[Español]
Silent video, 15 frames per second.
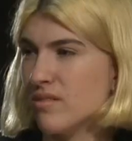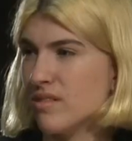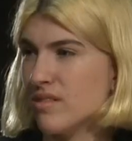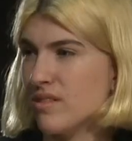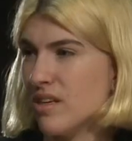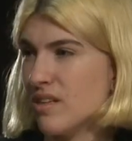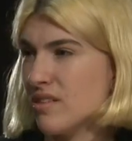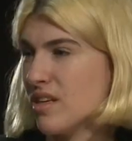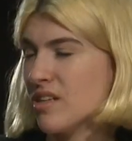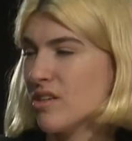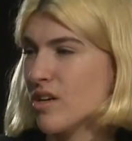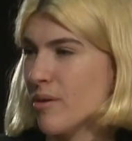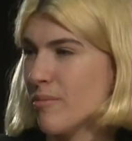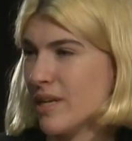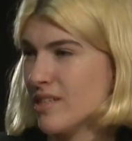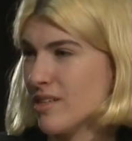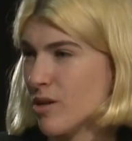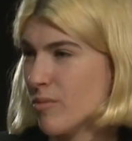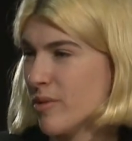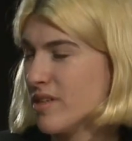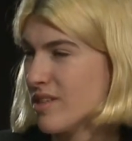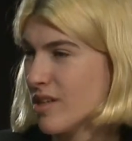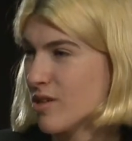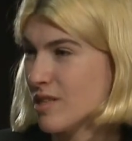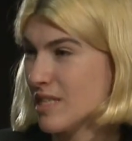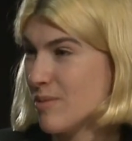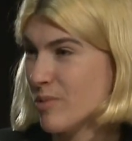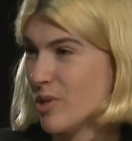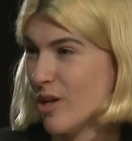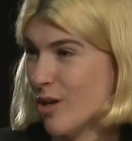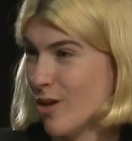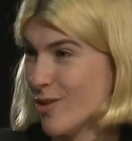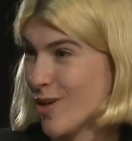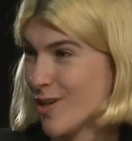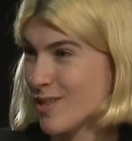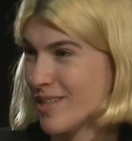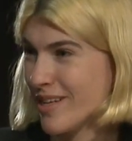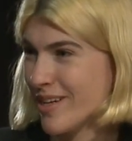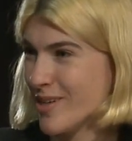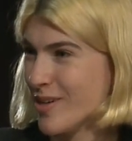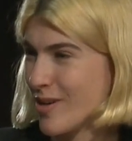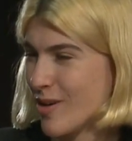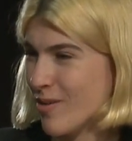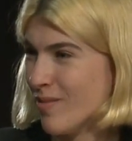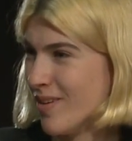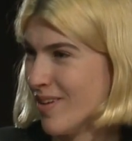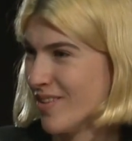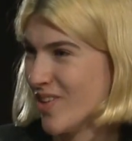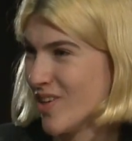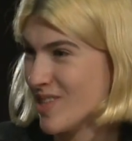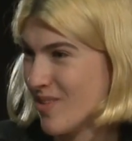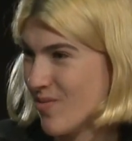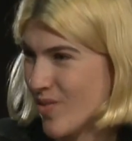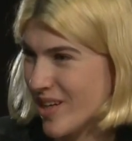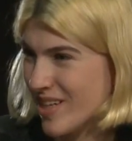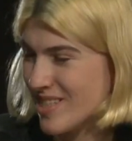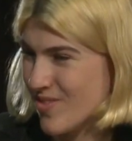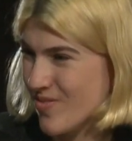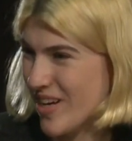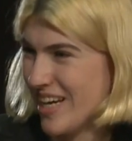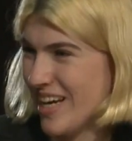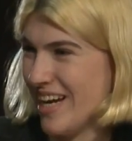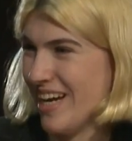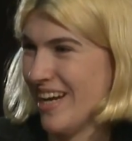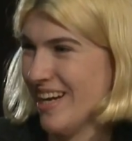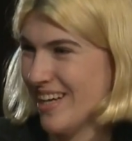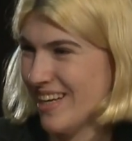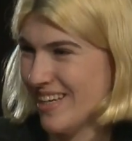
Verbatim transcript: sí, siento que aparece como ese concepto de lo tóxico, como no se puede separar.